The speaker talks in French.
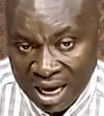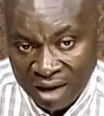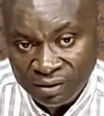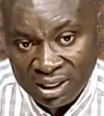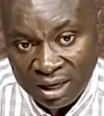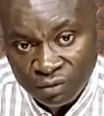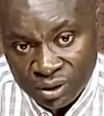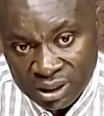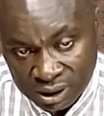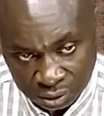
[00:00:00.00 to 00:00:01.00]
avec
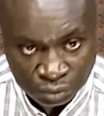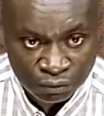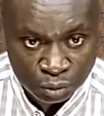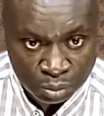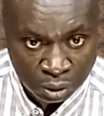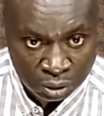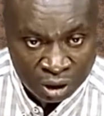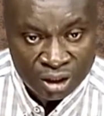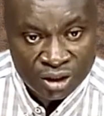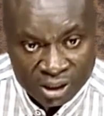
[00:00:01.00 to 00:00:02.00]
l'avenir du football,
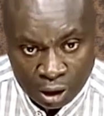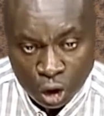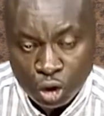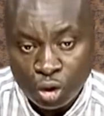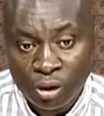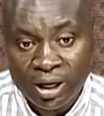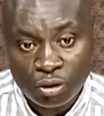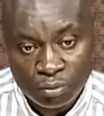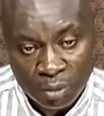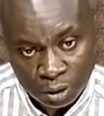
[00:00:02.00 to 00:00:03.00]
ni le
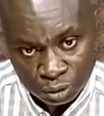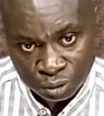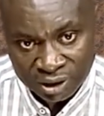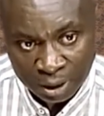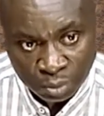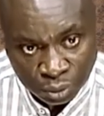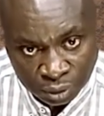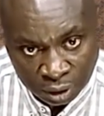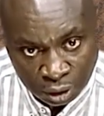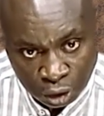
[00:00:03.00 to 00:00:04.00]
rayonnement du Cameroun.